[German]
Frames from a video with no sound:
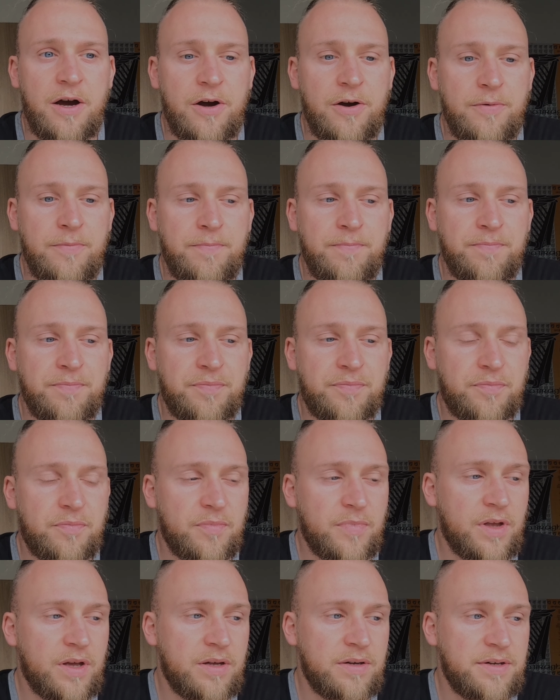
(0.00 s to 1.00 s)
Ähm,
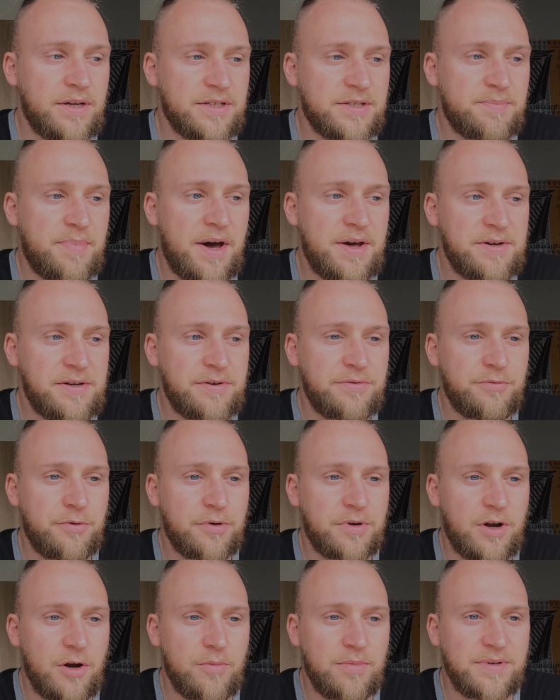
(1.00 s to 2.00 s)
das Paddeln
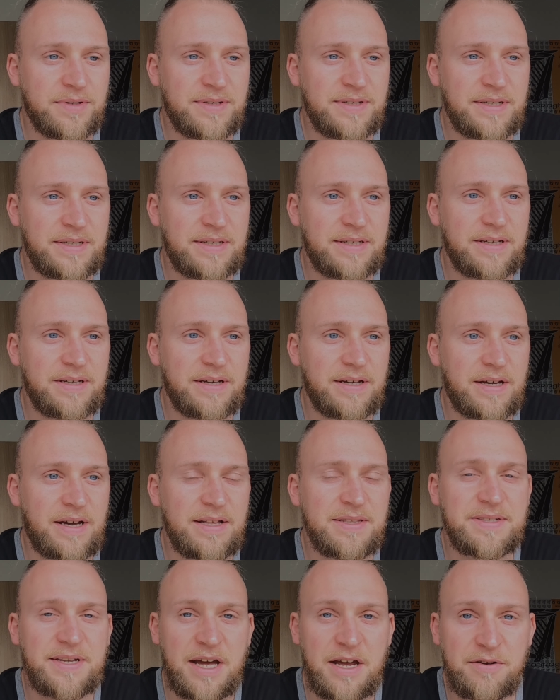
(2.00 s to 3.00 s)
wird, glaube ich, nicht
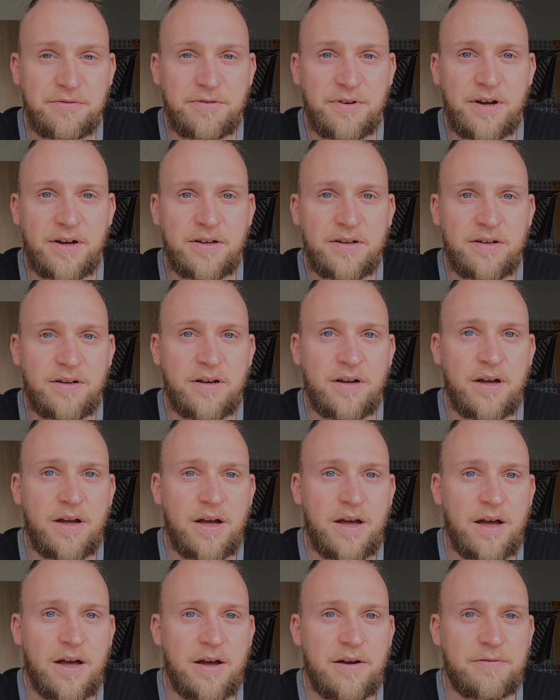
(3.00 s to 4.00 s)
ganz einfach,
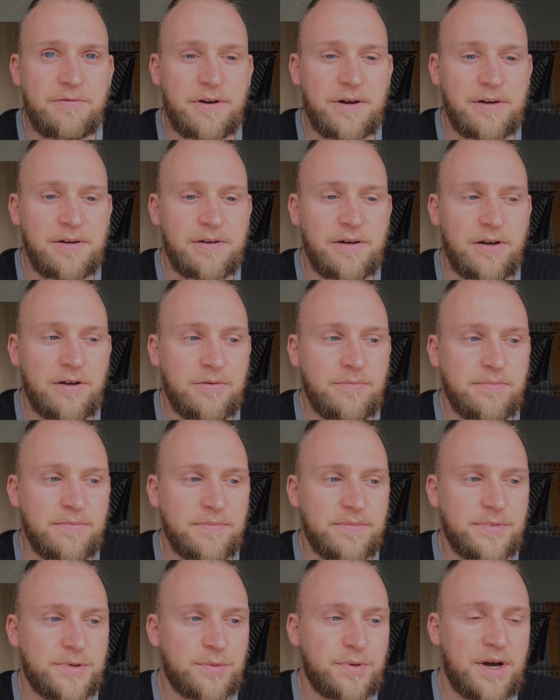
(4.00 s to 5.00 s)
weil
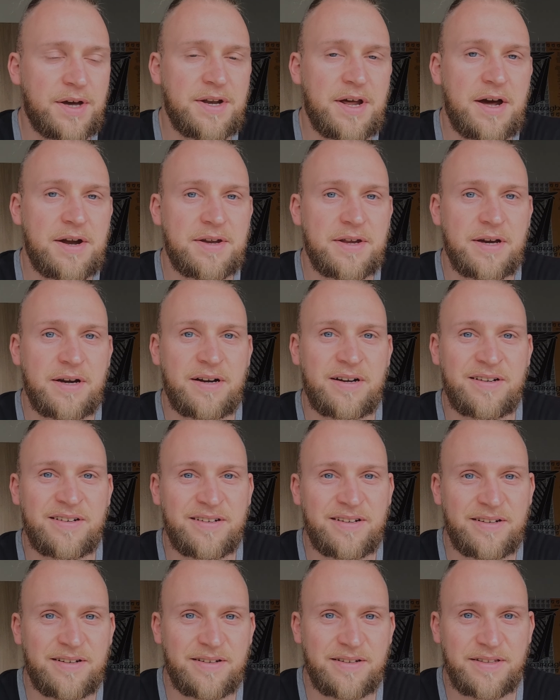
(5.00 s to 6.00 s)
ähm, so ein Kanadier
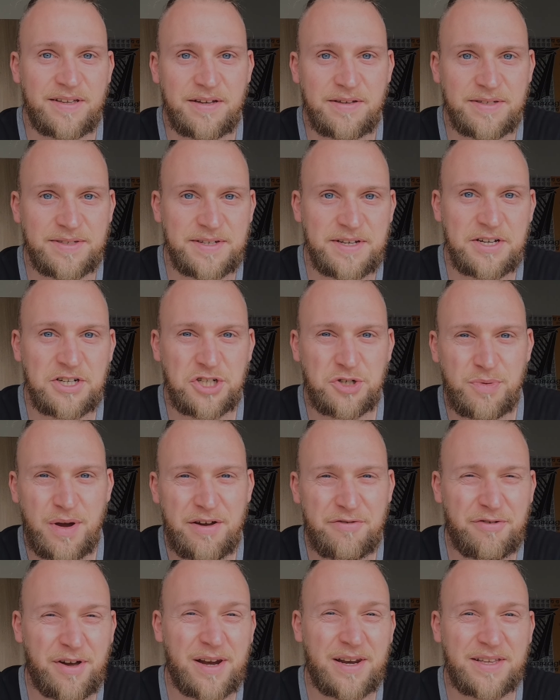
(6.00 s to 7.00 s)
ja sehr
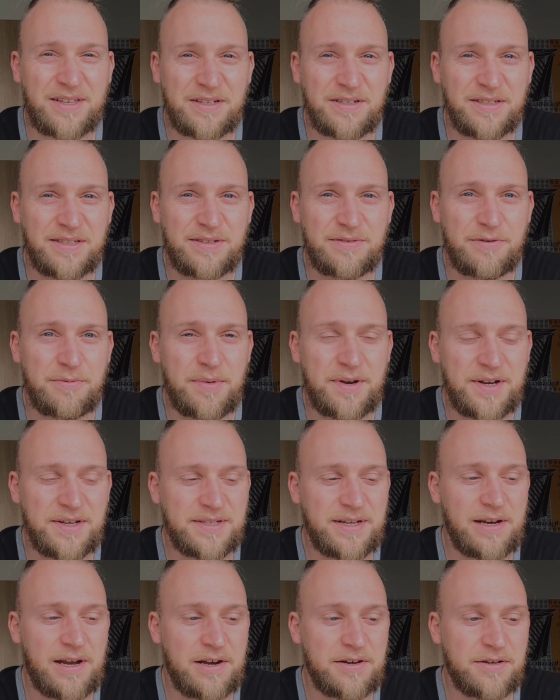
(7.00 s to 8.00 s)
schwerfällig ist, wenn man
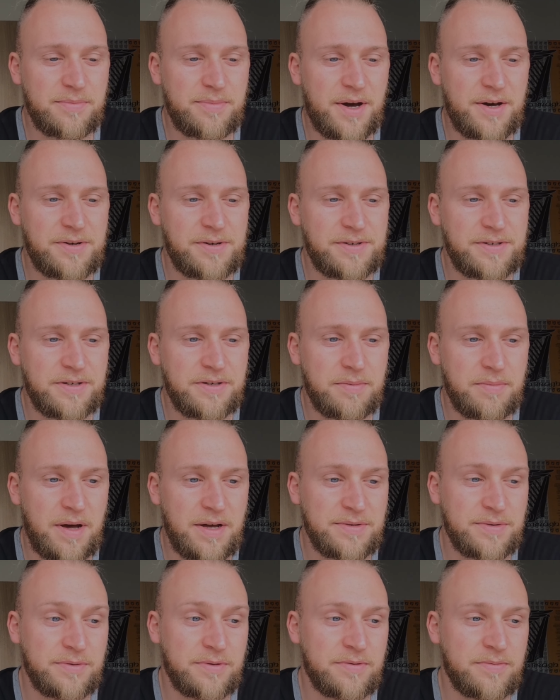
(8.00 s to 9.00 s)
das alleine paddelt.
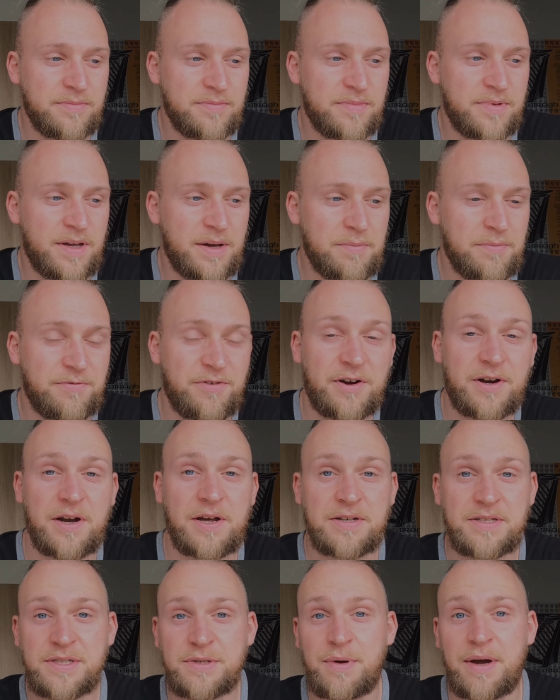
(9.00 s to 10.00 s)
Also im
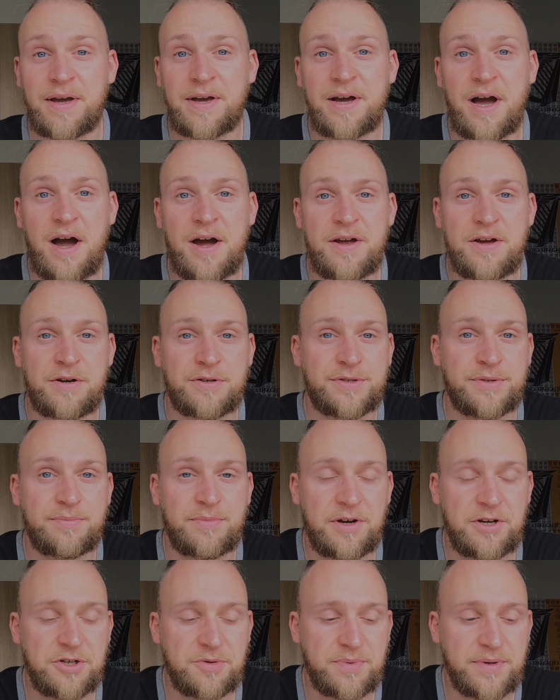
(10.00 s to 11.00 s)
Vergleich zu einem Kajak zum
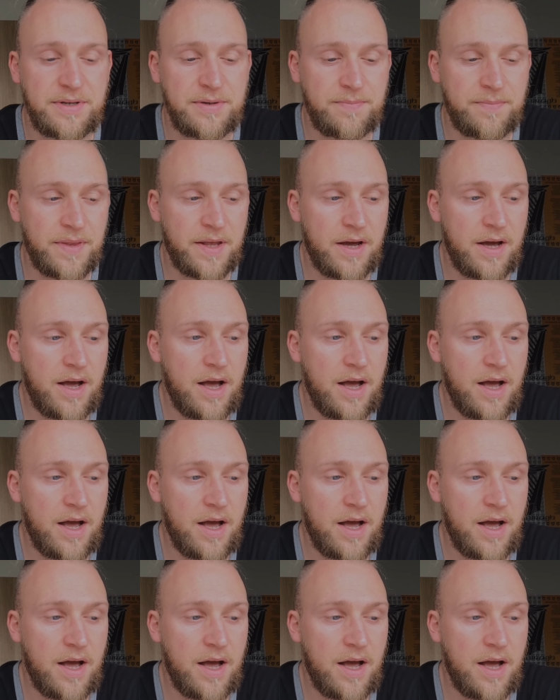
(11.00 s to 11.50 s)
Beispiel.